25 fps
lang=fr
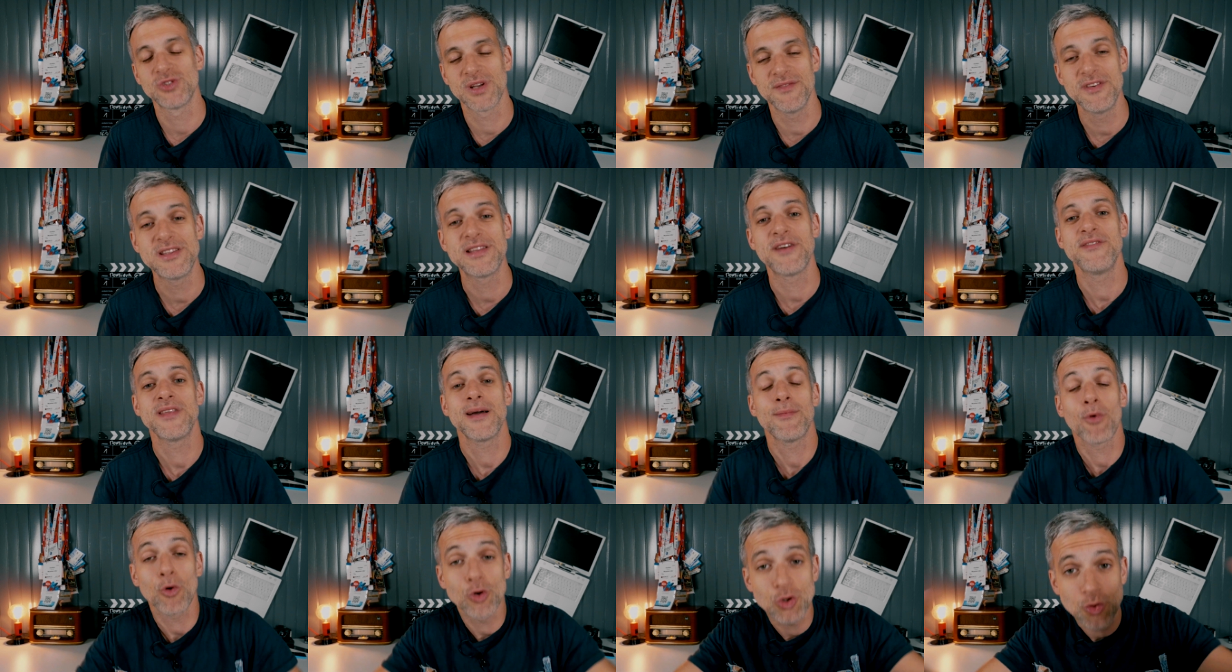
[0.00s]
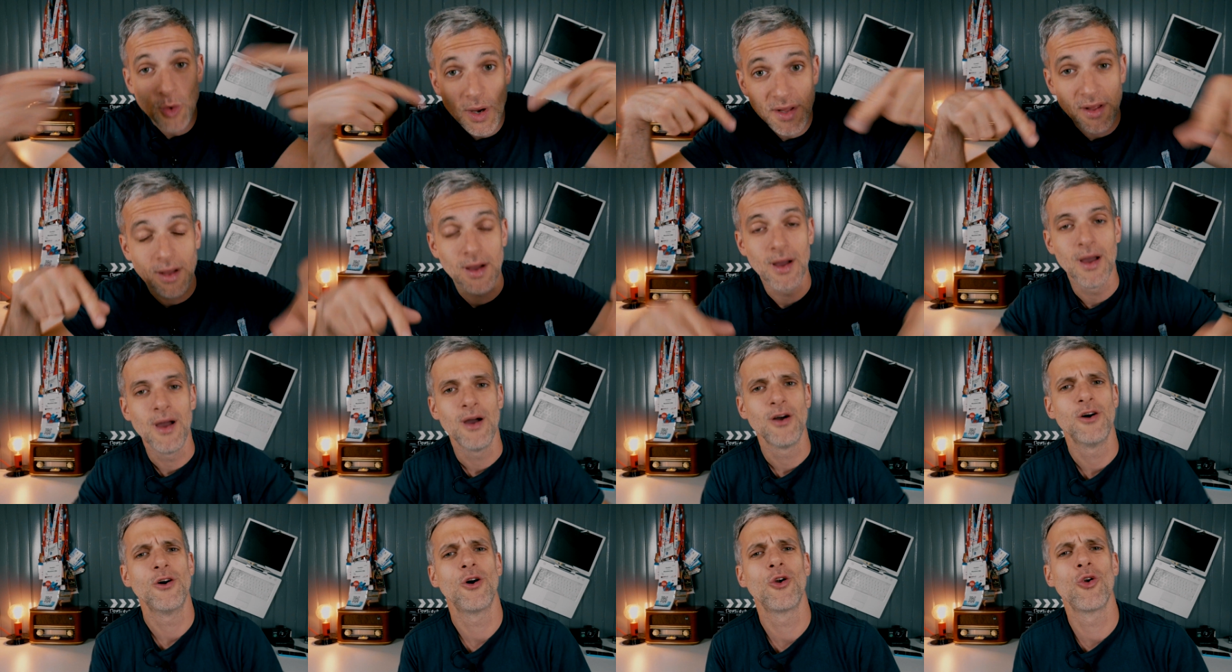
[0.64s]
Je vous invite à venir me rejoindre.
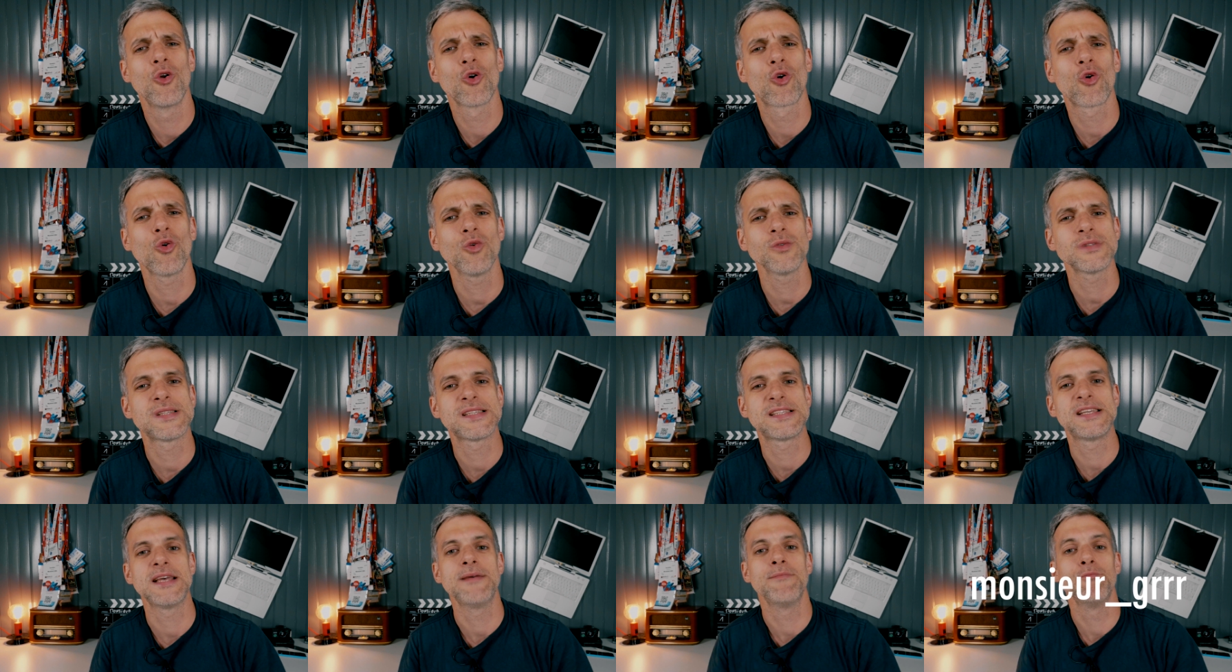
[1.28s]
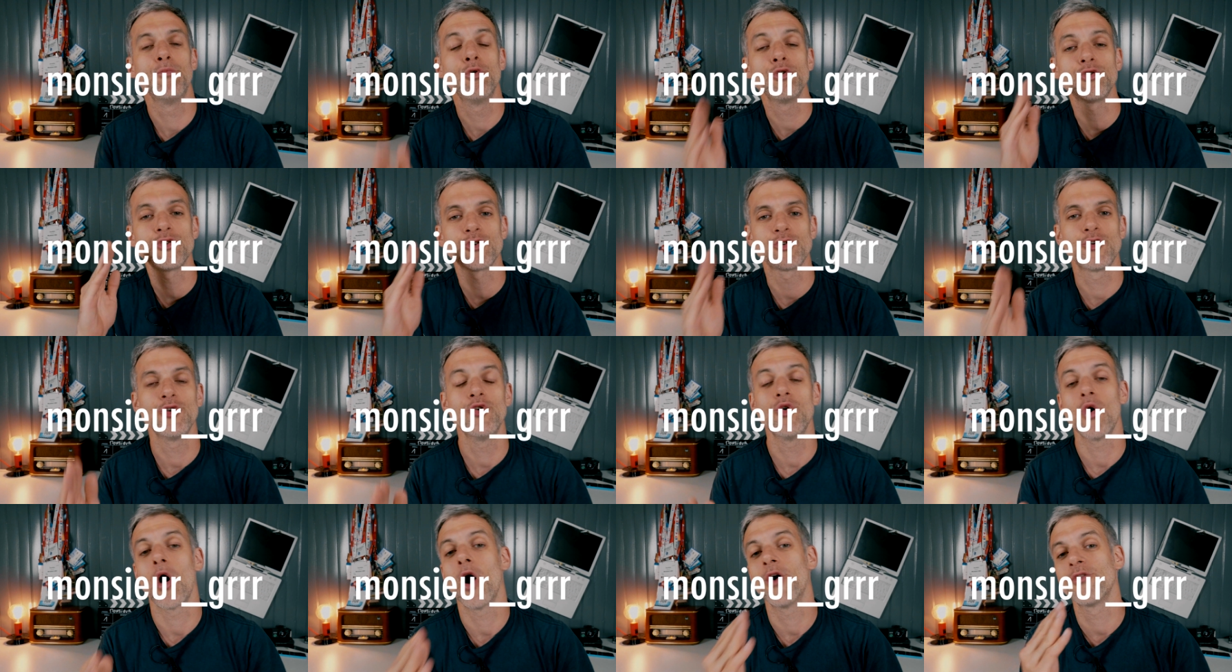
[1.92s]
Euh, le compte c'est
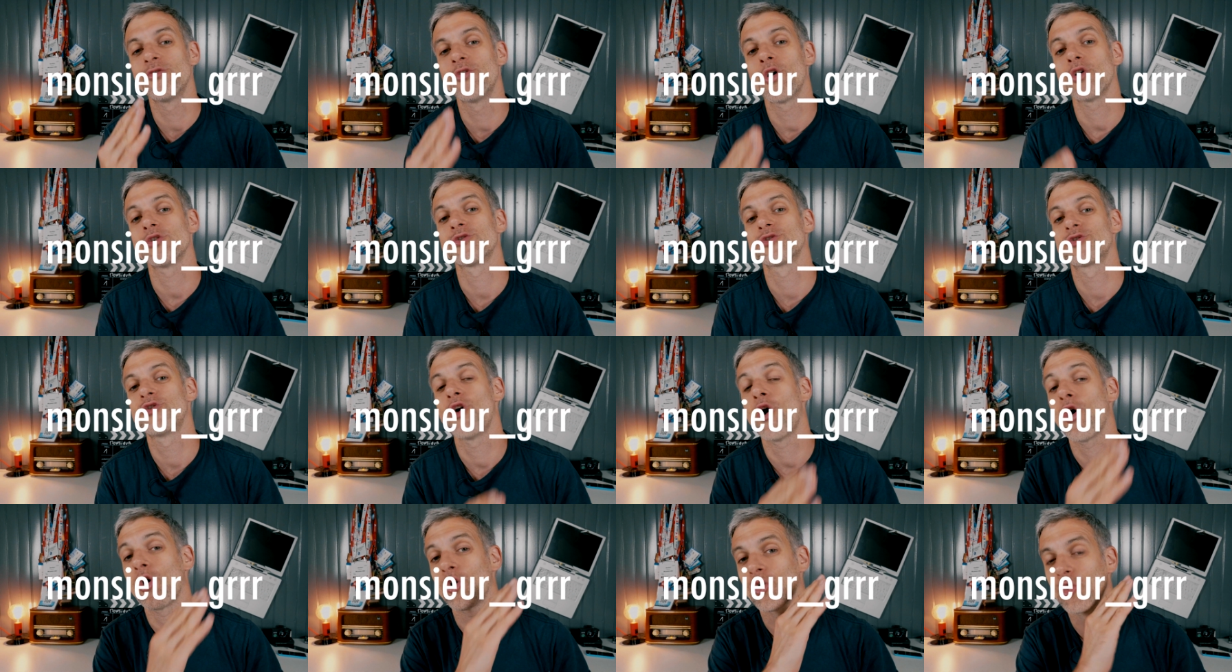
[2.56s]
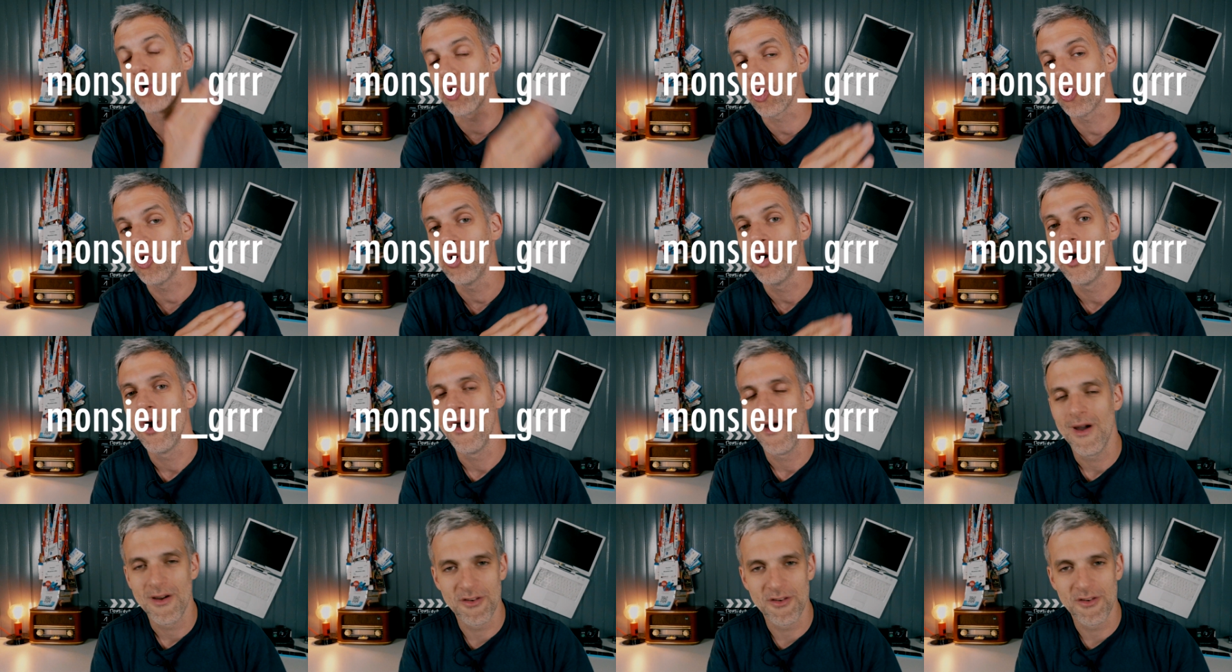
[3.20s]
monsieur underscore greux.